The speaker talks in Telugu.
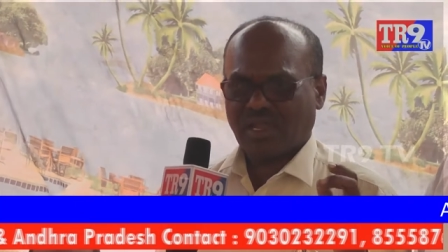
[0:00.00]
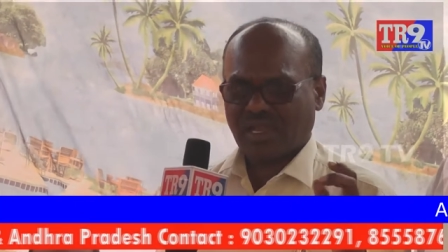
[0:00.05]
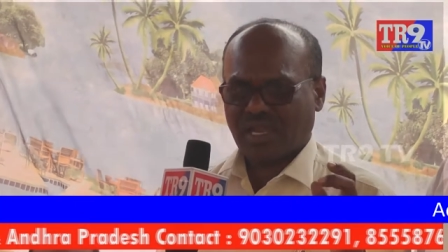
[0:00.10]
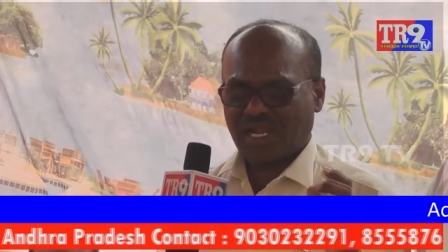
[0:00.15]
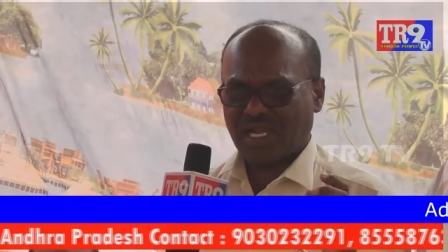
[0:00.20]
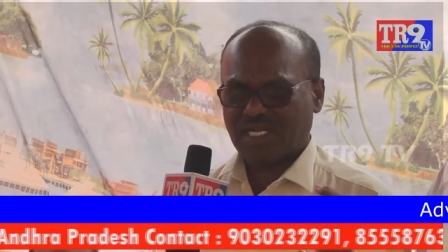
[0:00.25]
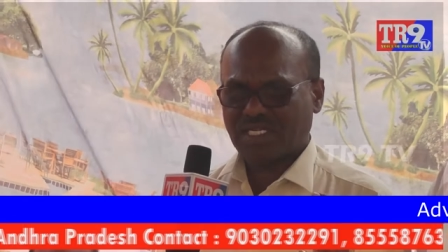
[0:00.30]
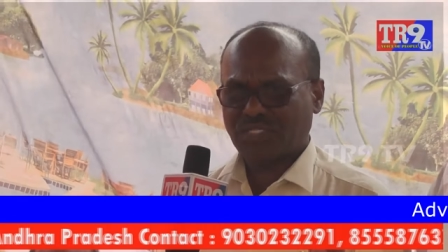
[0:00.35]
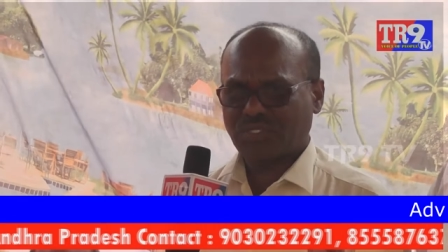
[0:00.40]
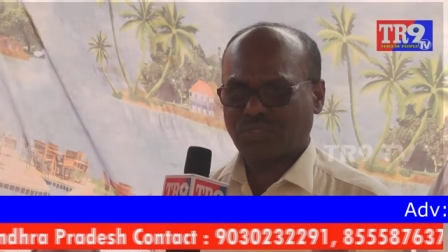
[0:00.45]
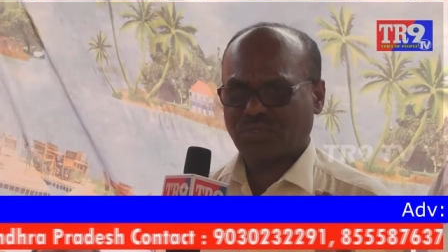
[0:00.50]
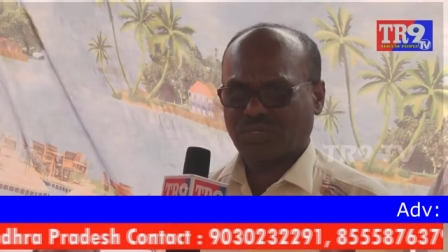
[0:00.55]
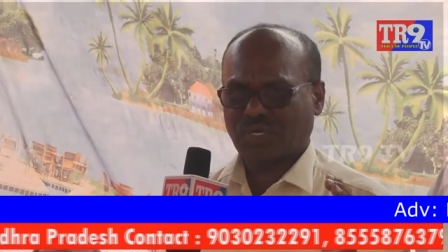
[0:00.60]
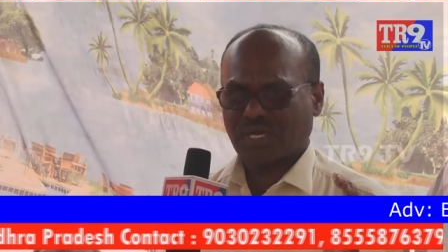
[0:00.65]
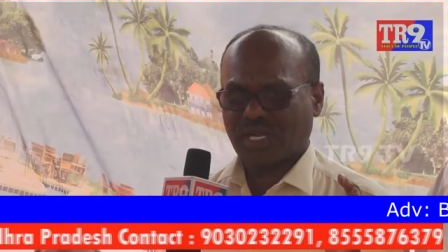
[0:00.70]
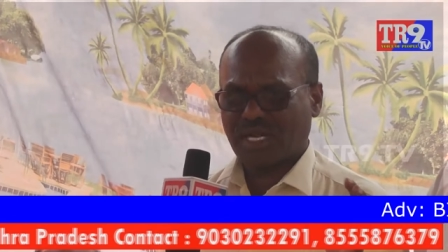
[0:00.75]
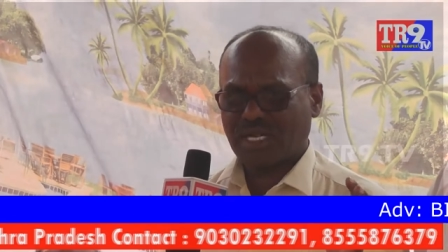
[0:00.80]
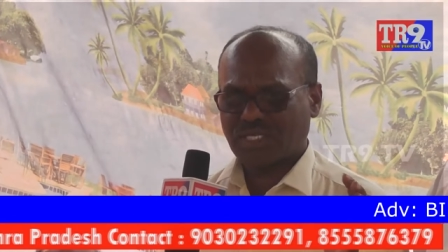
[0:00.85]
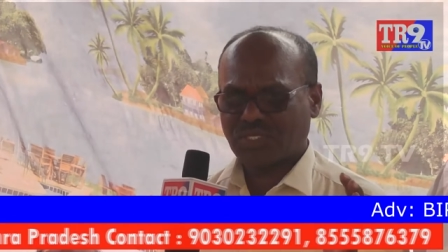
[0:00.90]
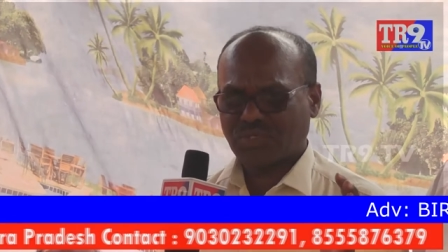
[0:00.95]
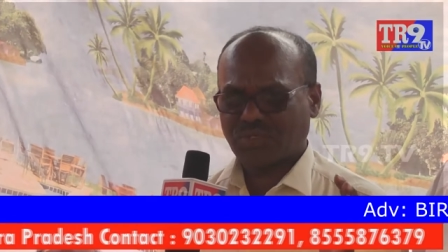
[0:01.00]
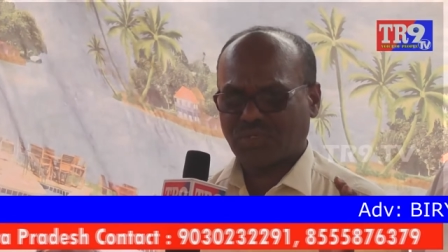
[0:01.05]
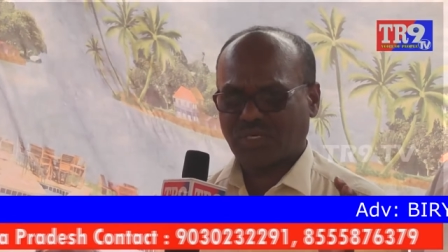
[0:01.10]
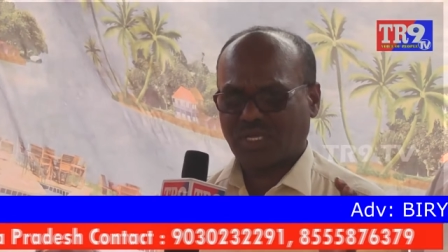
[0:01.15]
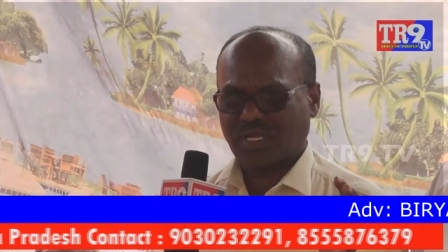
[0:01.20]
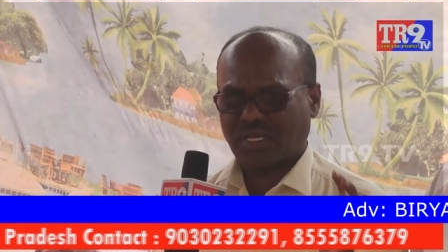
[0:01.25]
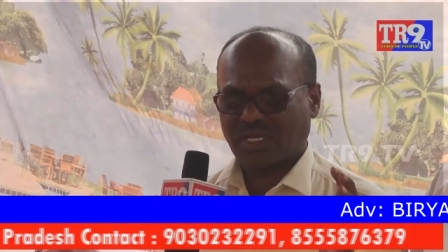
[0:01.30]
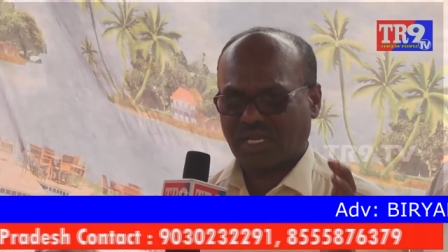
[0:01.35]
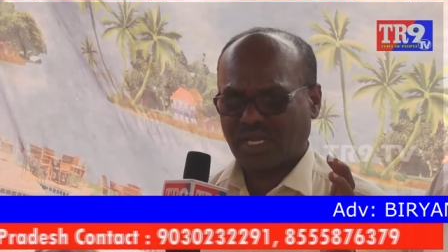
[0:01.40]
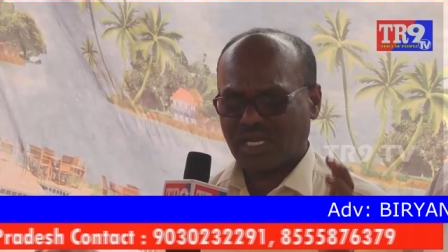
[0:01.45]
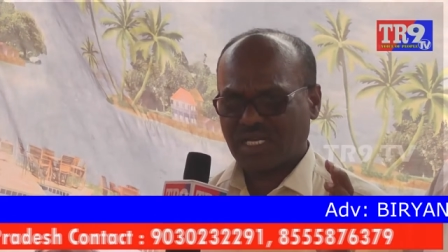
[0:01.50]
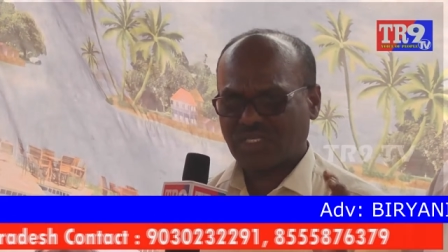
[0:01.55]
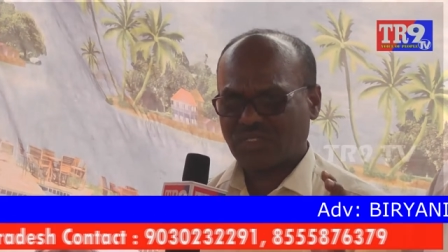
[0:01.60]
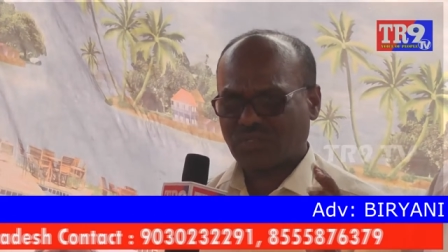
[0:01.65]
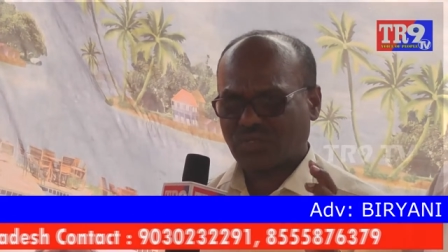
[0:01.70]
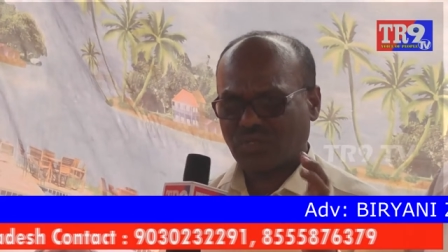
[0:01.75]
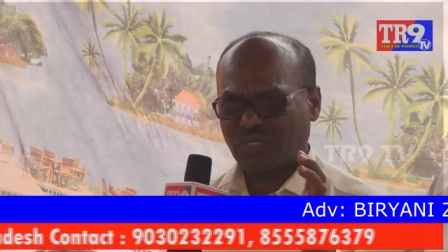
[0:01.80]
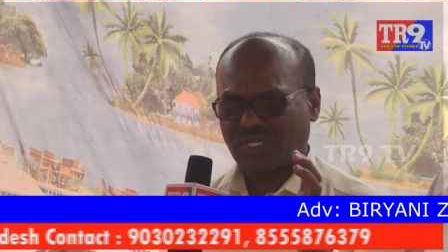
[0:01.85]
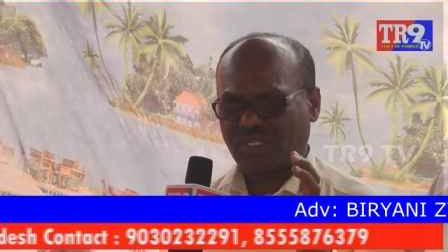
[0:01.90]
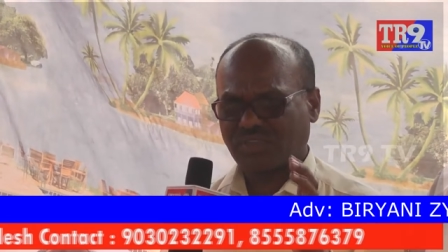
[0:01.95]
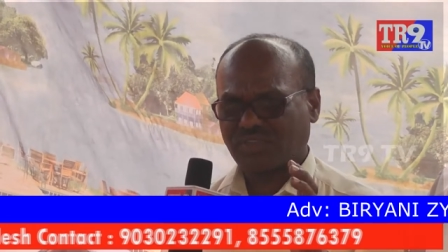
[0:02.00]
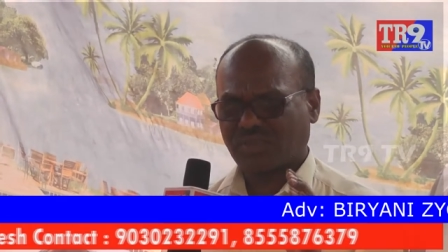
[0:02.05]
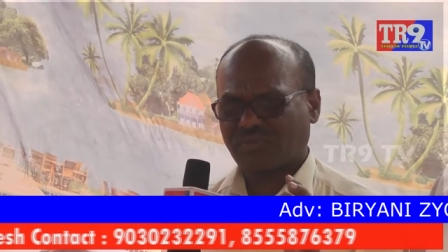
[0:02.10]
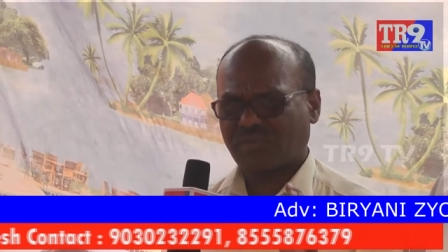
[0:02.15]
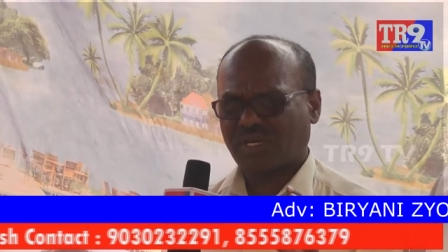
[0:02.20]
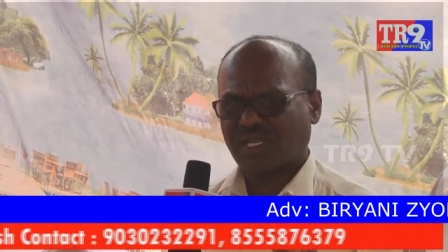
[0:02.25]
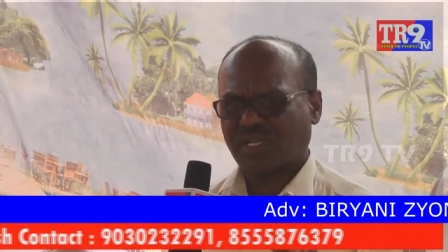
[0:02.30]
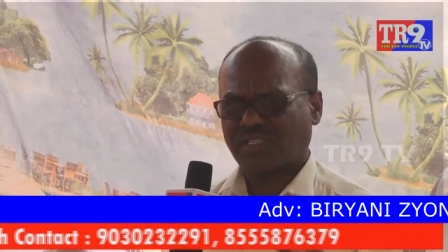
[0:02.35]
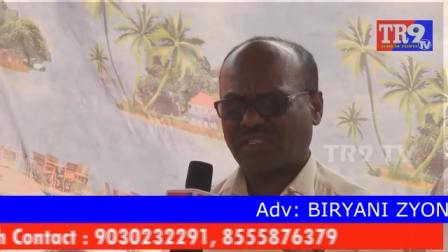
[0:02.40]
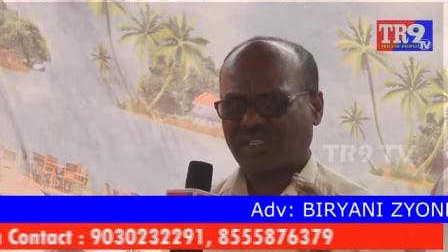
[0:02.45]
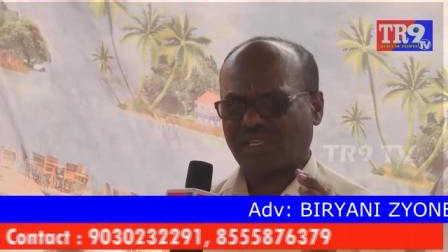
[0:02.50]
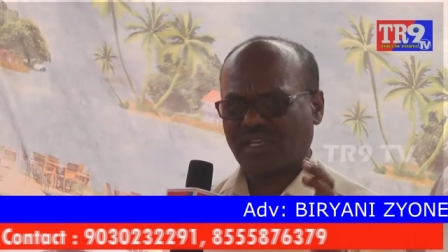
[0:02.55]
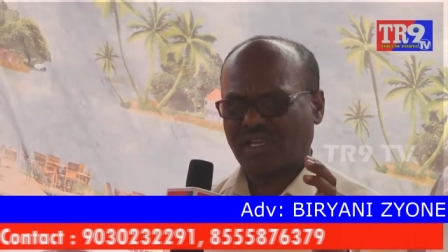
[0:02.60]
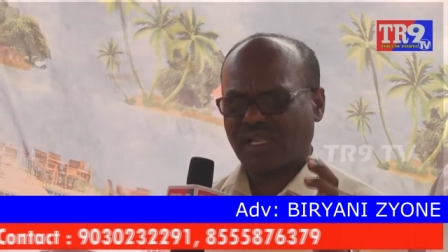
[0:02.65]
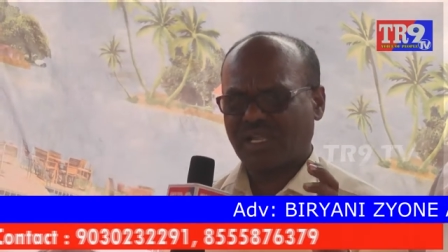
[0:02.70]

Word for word: లైట్స్ లైట్స్ కూడా లైట్స్ కొన్ని స్తంభాలు అయితే